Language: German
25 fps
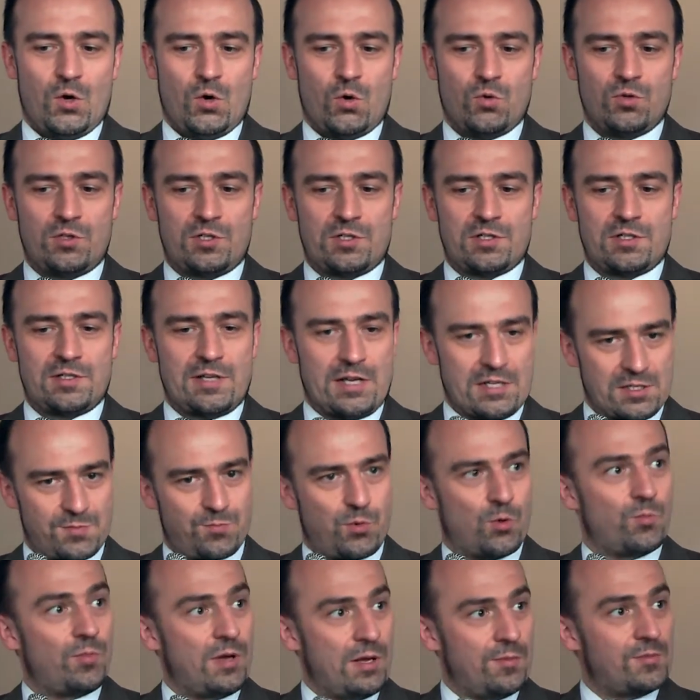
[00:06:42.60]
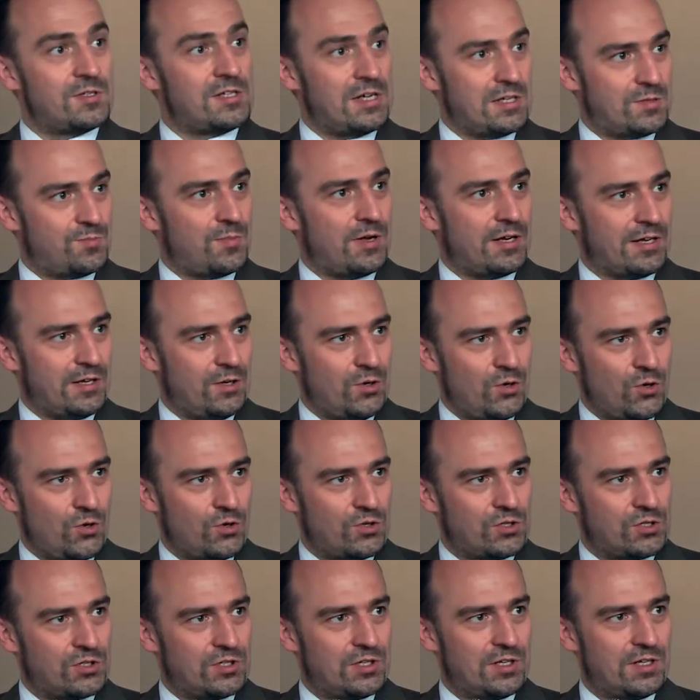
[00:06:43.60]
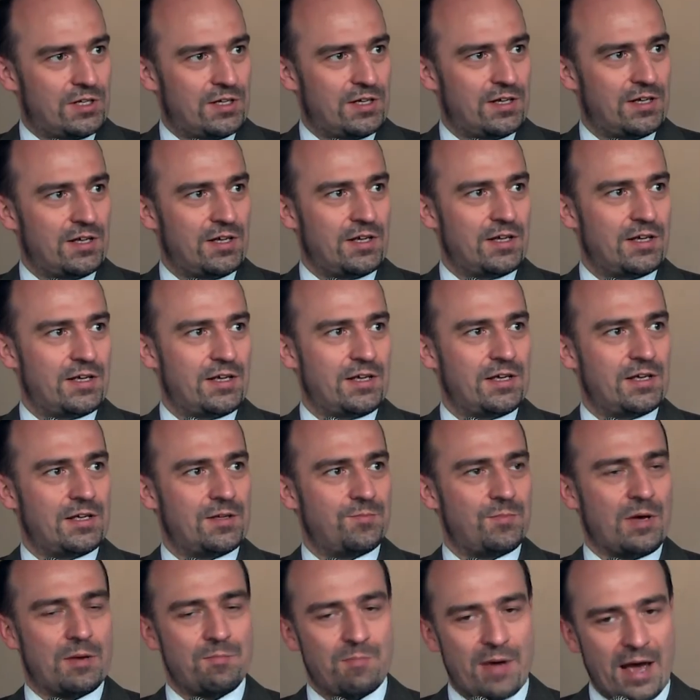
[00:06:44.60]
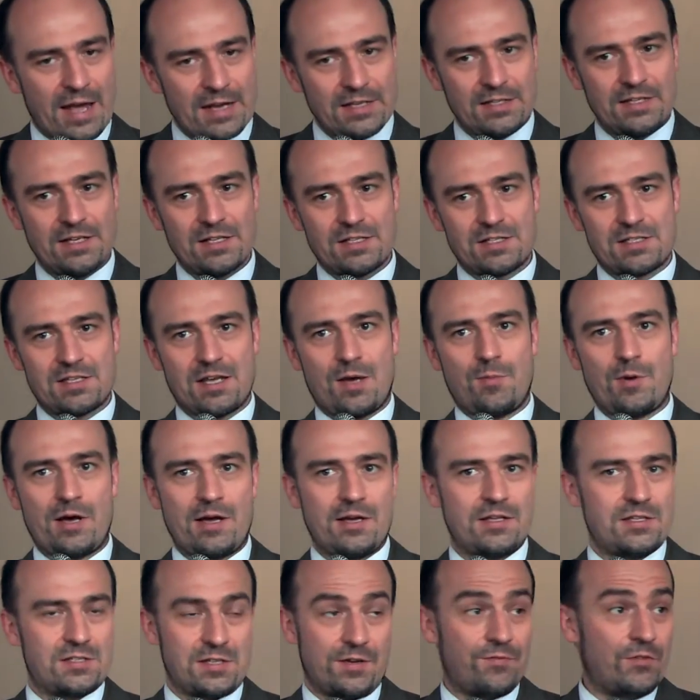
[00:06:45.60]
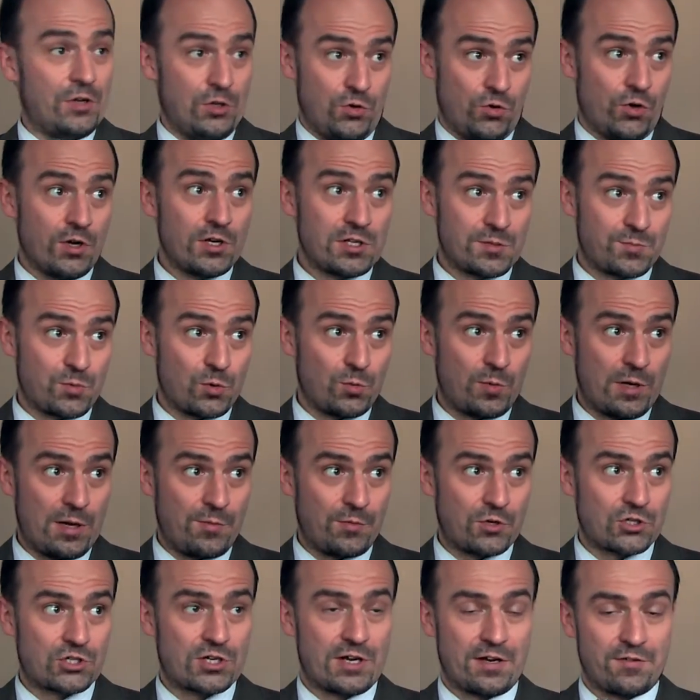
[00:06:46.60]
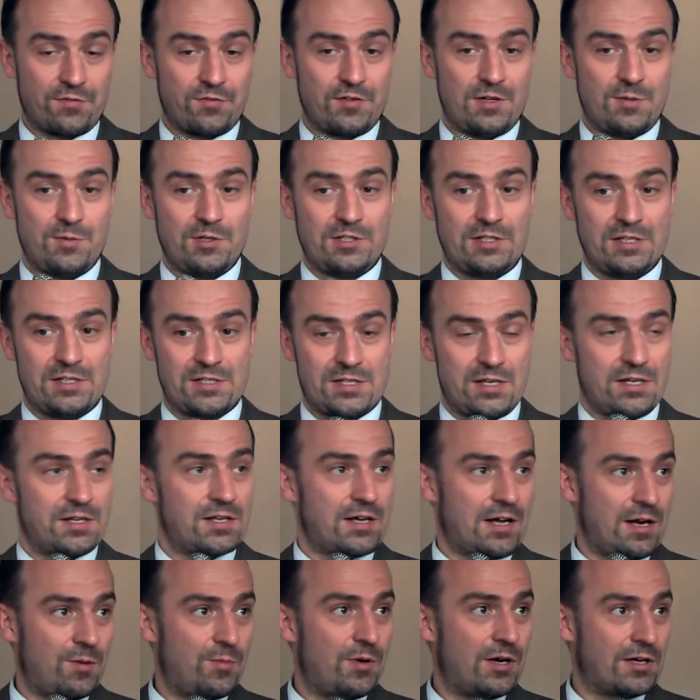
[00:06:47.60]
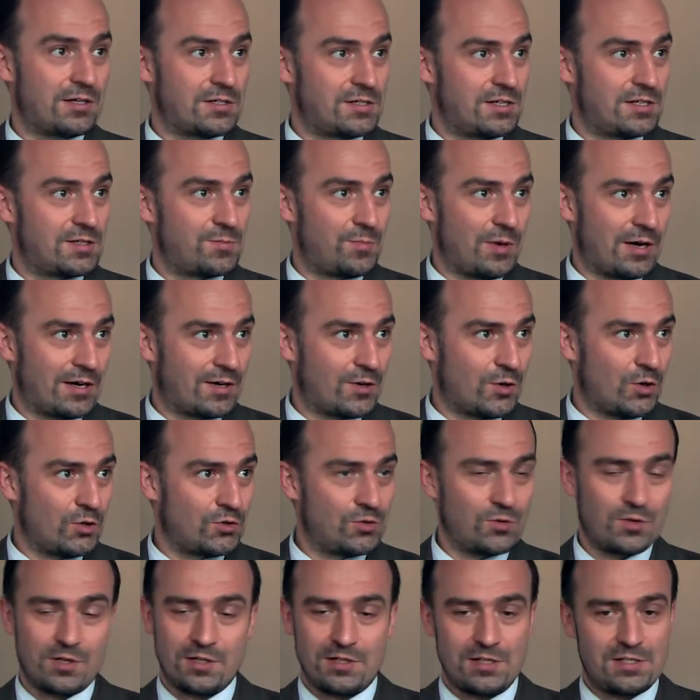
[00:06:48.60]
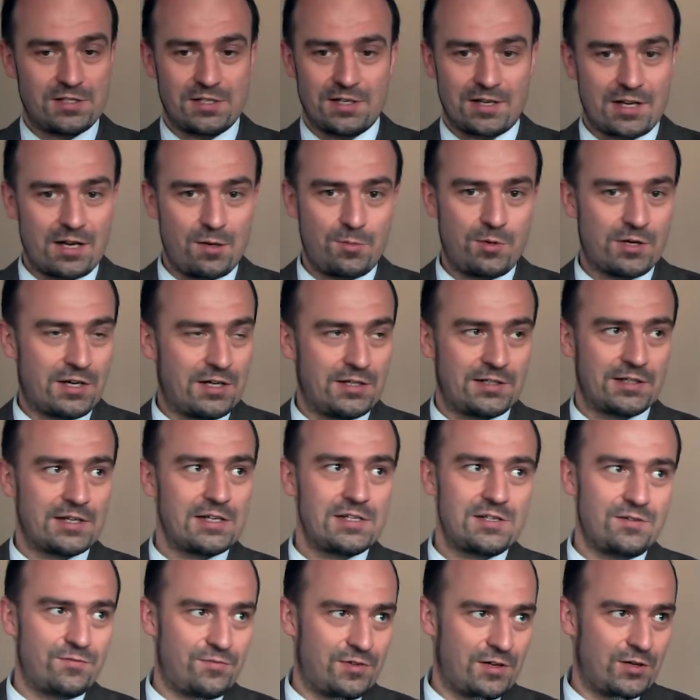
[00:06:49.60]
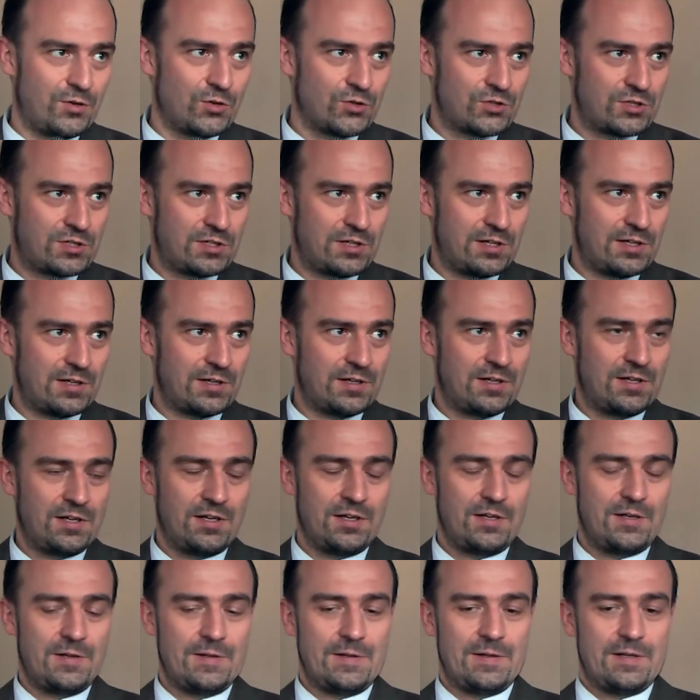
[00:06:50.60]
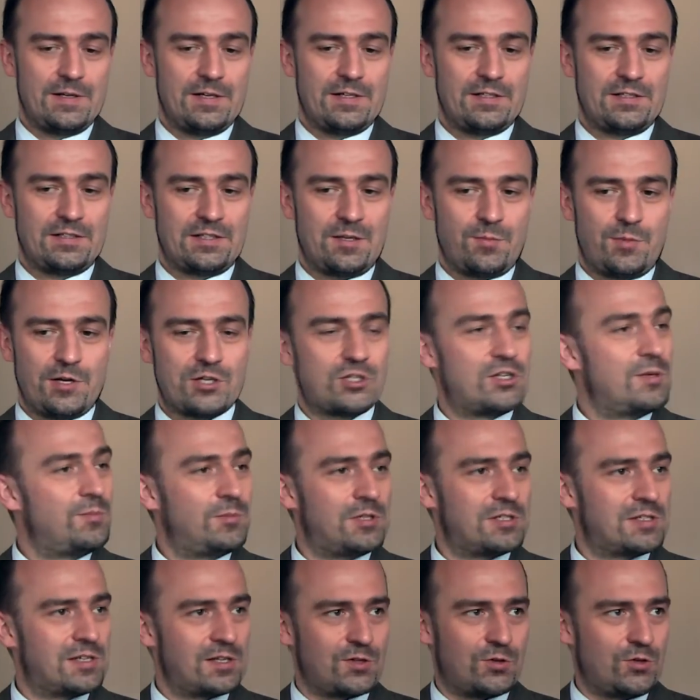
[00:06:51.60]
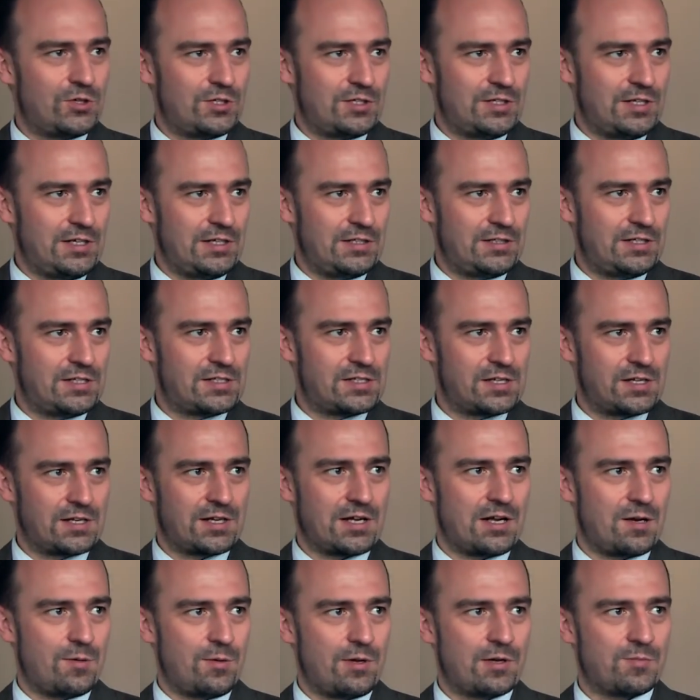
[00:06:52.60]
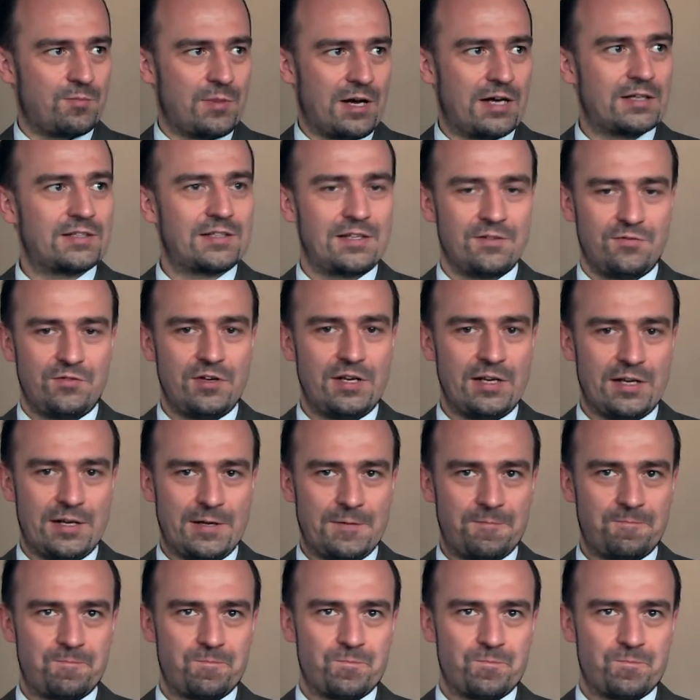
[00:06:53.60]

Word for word: Und das Problem ist erstmal gelöst. Man meint jetzt, aber jetzt haben wir ein neues Problem geschaffen, nämlich die Zentralbank ist jetzt bankrott oder die Zentralbank hat Riesenverluste. Dabei stimmt es natürlich nicht. Die Zentralbank macht Gewinne.